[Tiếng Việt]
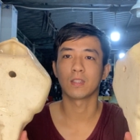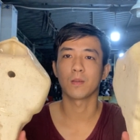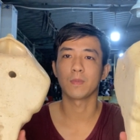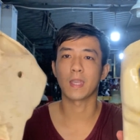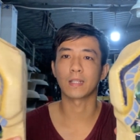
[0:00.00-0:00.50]

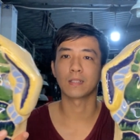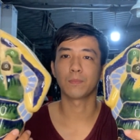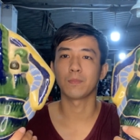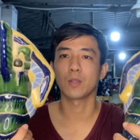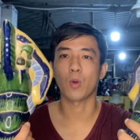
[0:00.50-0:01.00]
tôm vàng
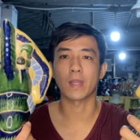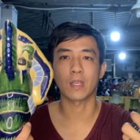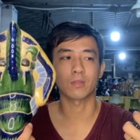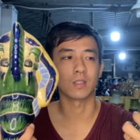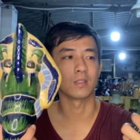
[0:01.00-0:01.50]
biên hòa
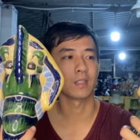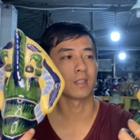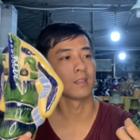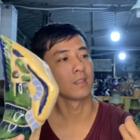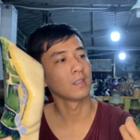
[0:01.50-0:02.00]
treo tường nha
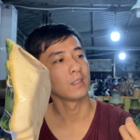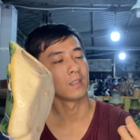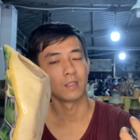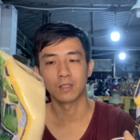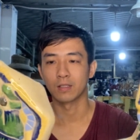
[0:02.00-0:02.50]

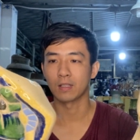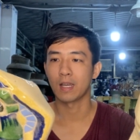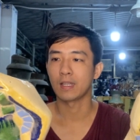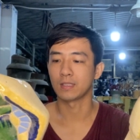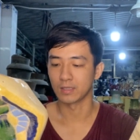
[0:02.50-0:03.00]

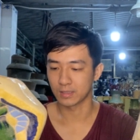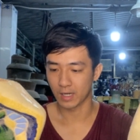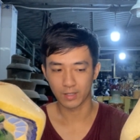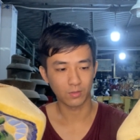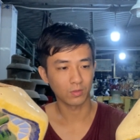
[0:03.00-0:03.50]
hai tình
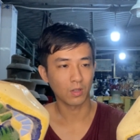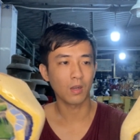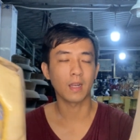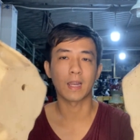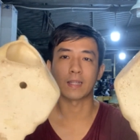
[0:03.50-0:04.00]
trạng của nó
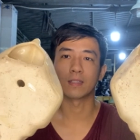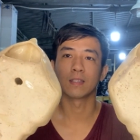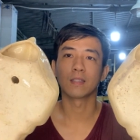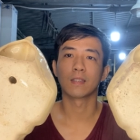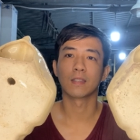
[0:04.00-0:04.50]
là lành
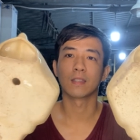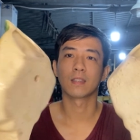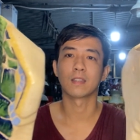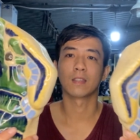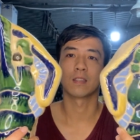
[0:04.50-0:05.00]

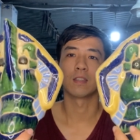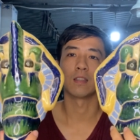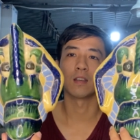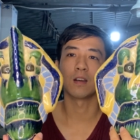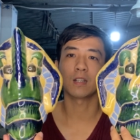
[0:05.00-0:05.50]

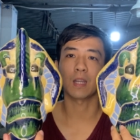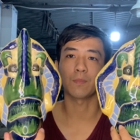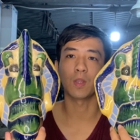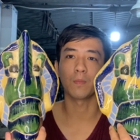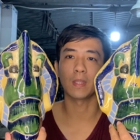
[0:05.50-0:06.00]
đó cặp
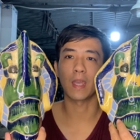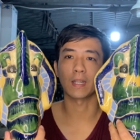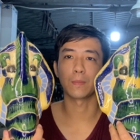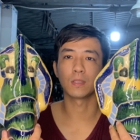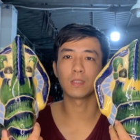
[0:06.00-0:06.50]
tôm vàng
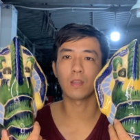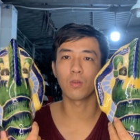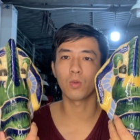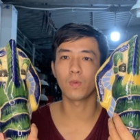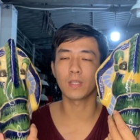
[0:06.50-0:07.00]
này mình xin giao
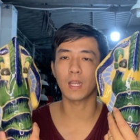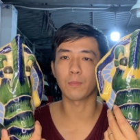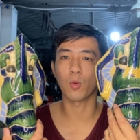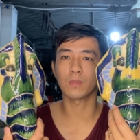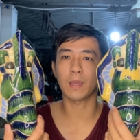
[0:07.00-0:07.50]
lưu với giá là
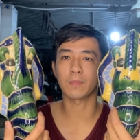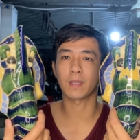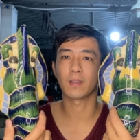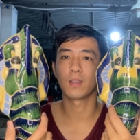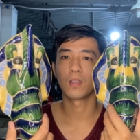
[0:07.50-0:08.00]
400 nha
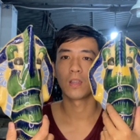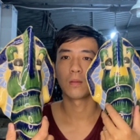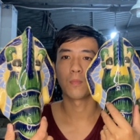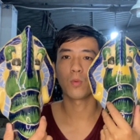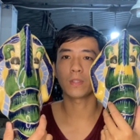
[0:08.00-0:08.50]

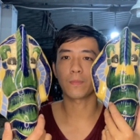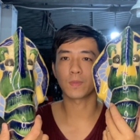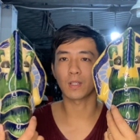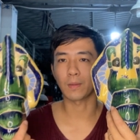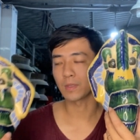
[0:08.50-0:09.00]
400
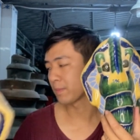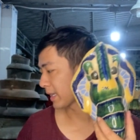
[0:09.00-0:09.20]
cho cặp tôm